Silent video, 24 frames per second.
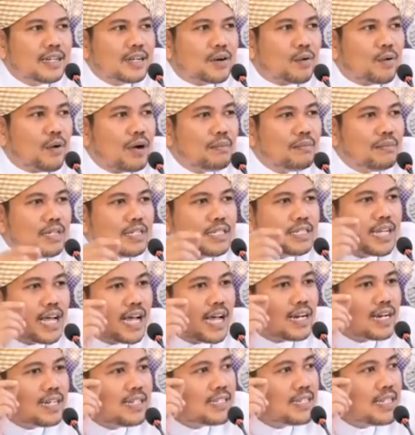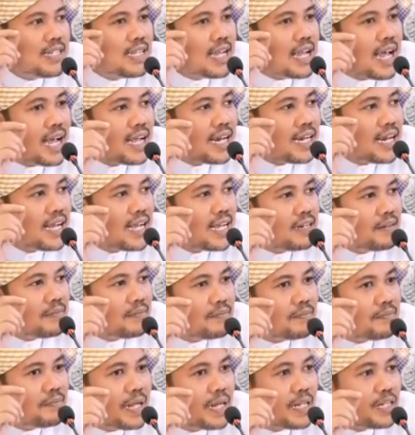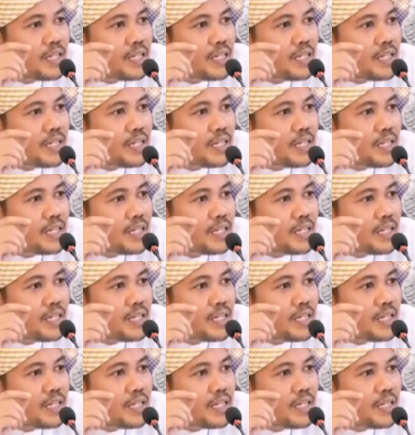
ความอิจฉาริษยานั้นเป็น